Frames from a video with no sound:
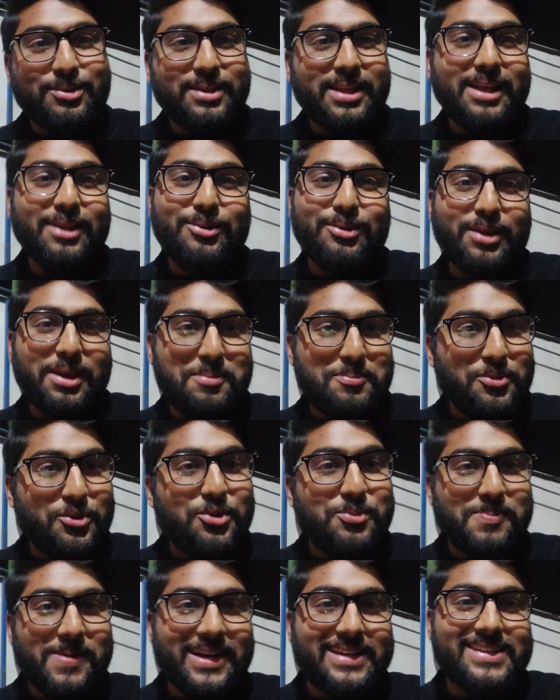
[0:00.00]
होते हैं तो उनकी
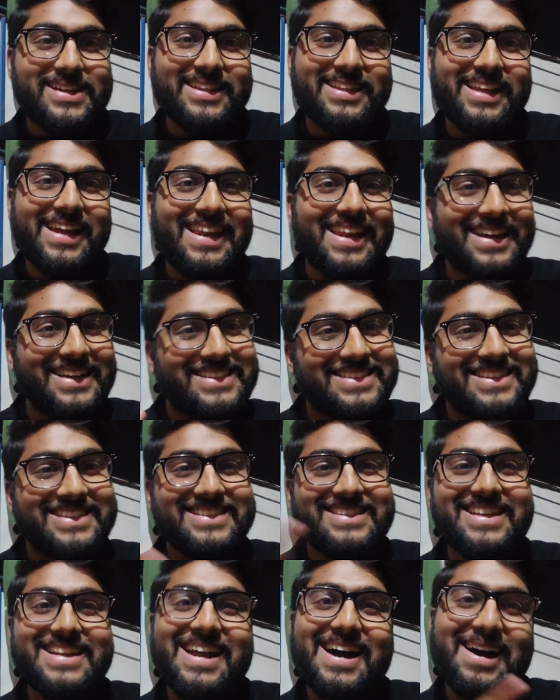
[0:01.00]
भूख मर जाती है लेकिन
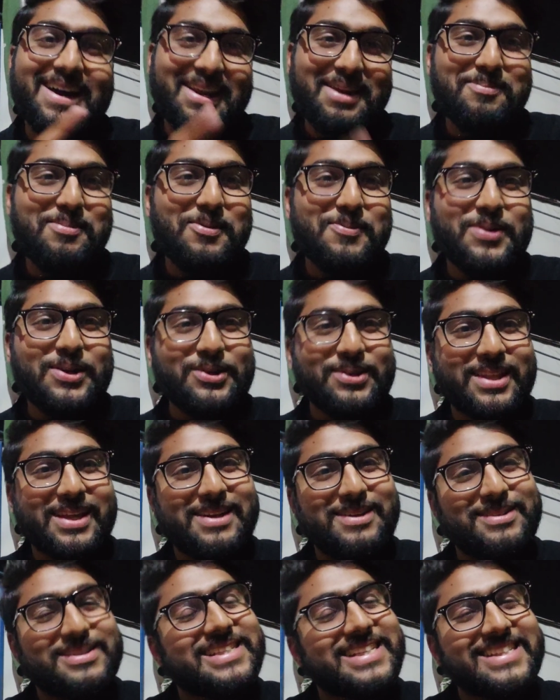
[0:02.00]
जिस दिन आखिरी पेपर होते
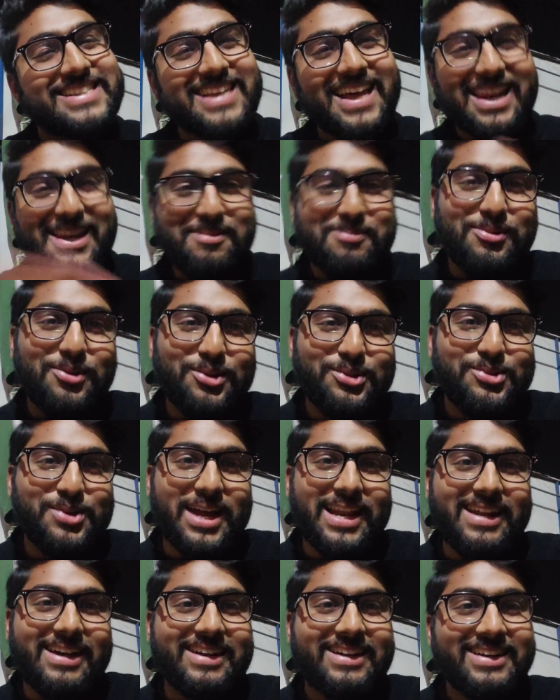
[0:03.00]
हैं ना उस दिन सारी भूख जो
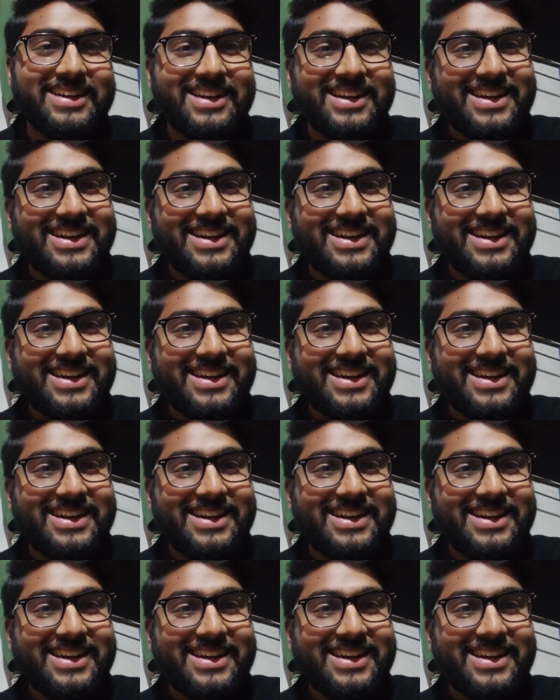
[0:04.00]
है ना